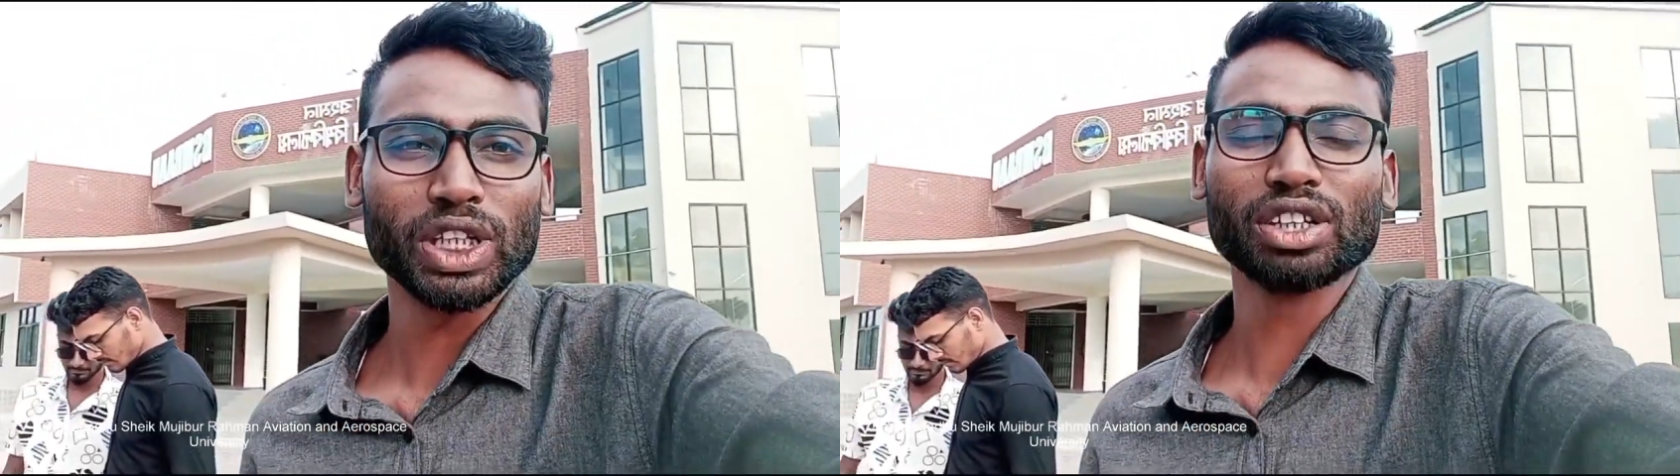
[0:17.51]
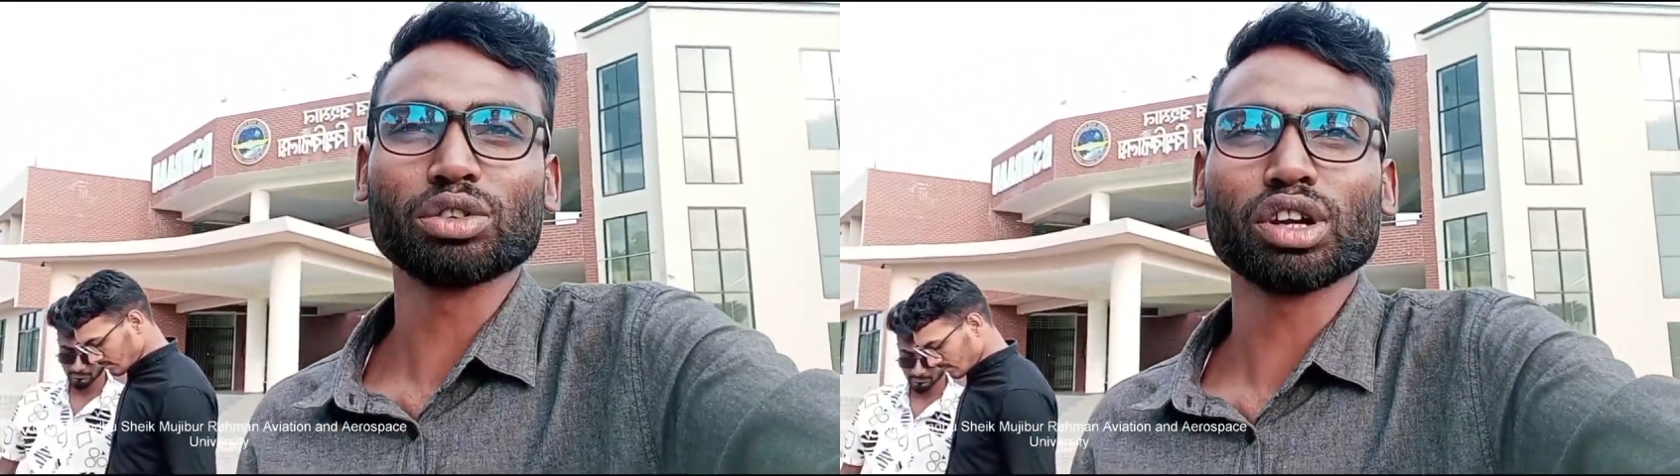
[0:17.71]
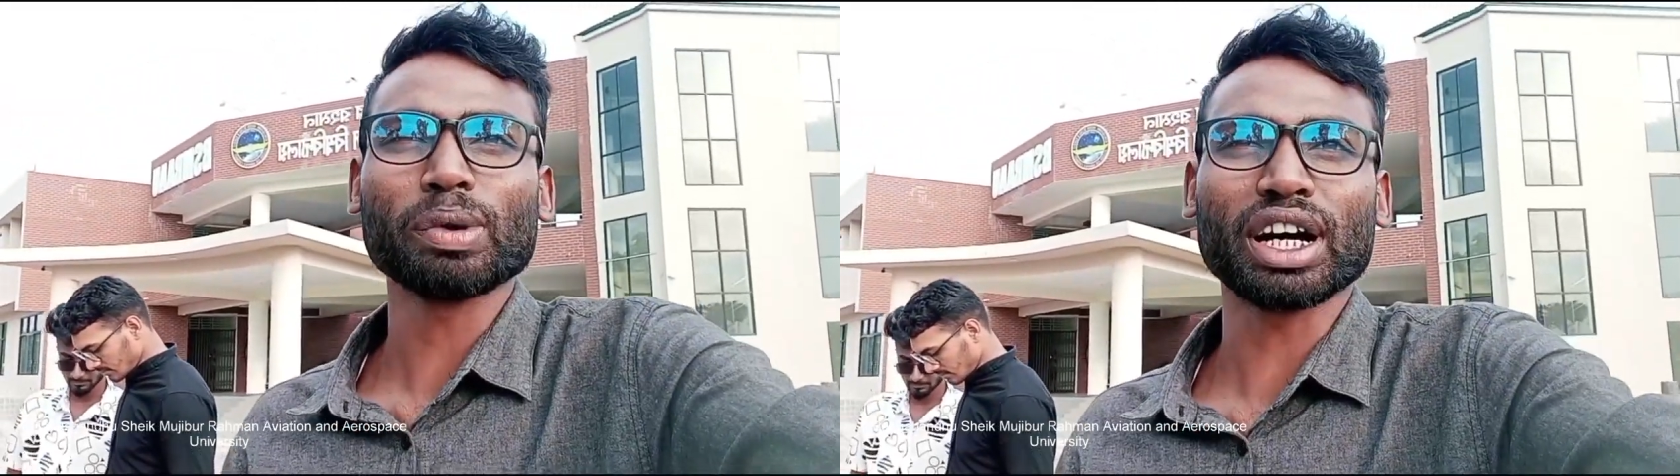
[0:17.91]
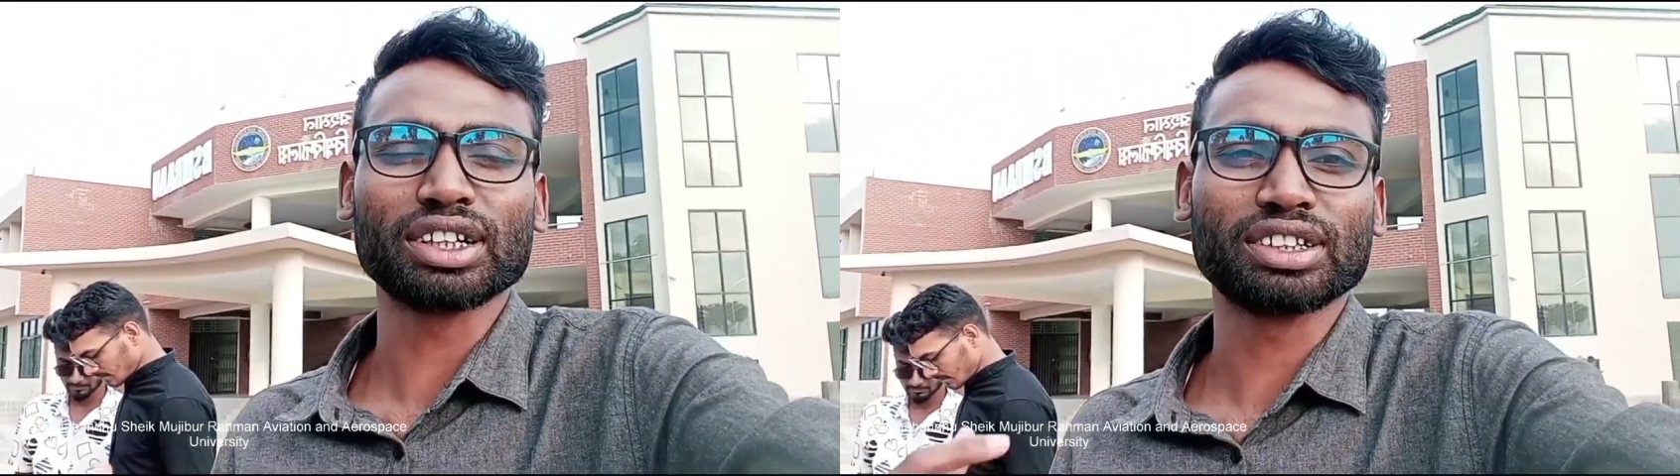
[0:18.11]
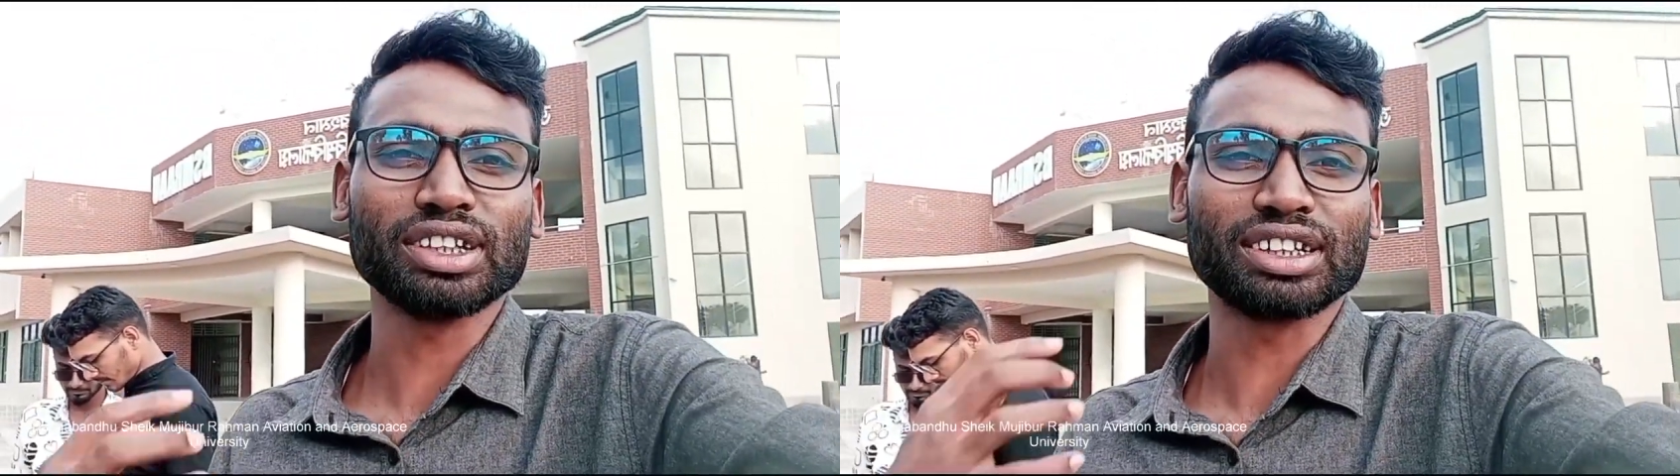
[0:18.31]
এজন্য আমি
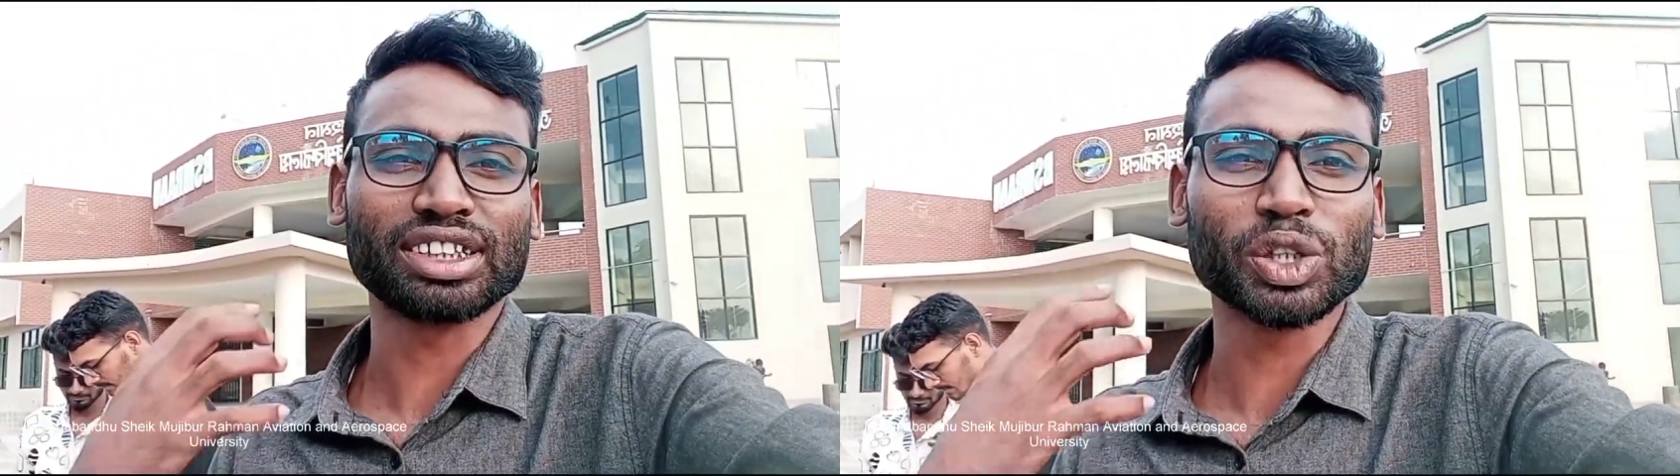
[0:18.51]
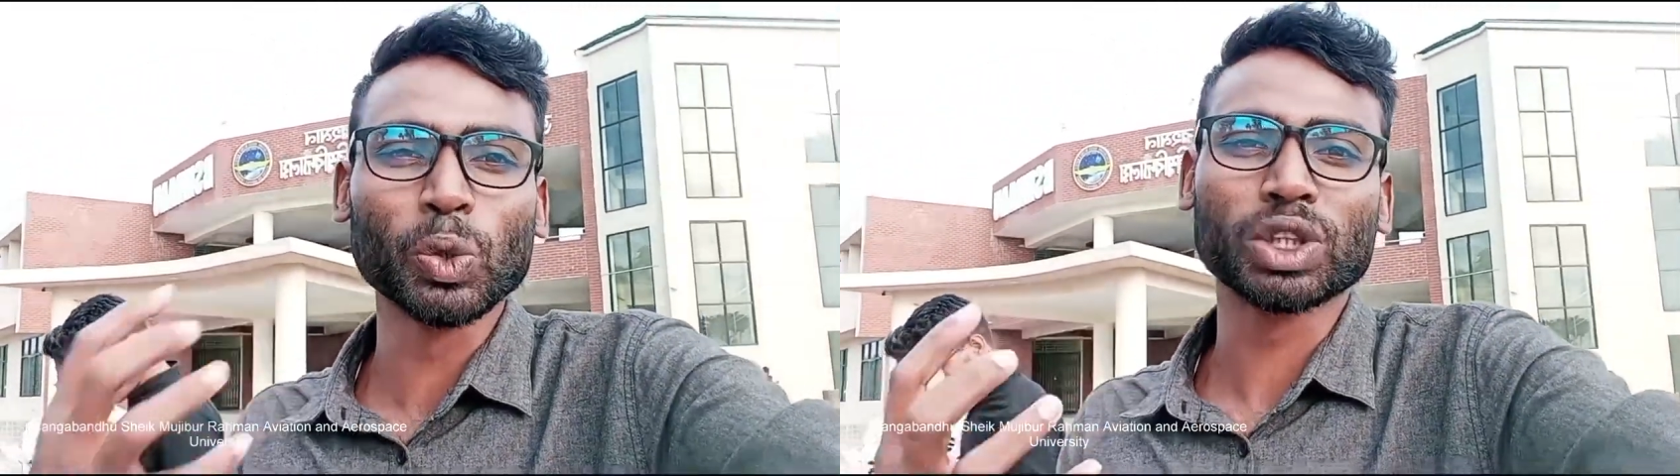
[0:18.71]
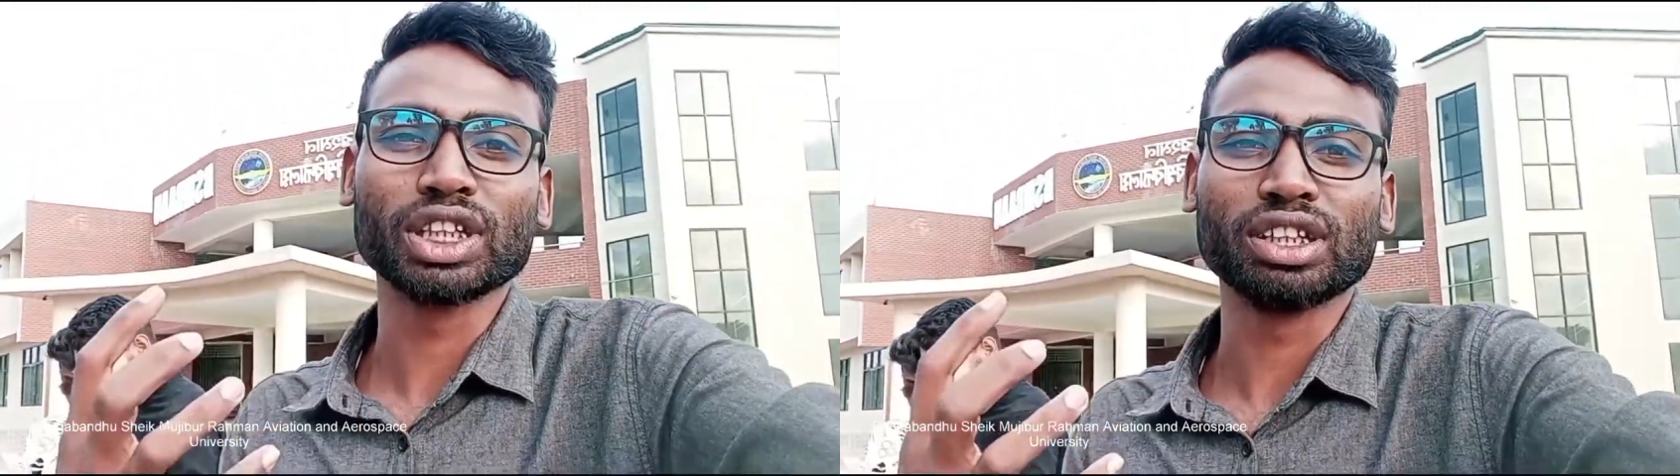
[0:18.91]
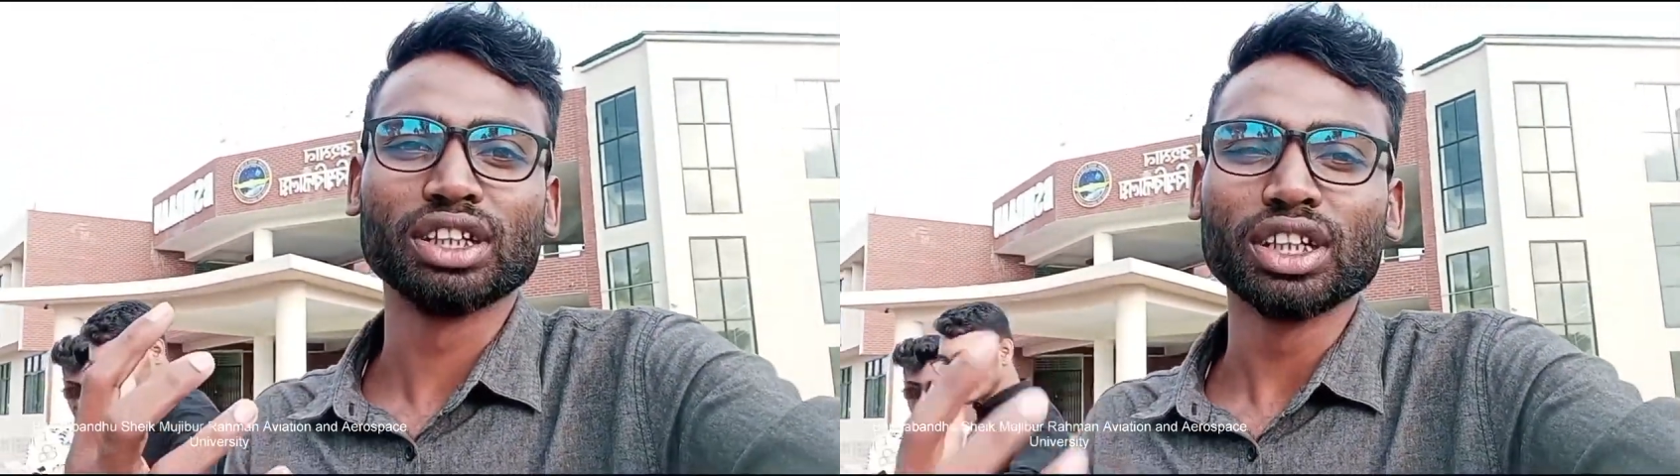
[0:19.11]
আসছি আজকে ঘুরতে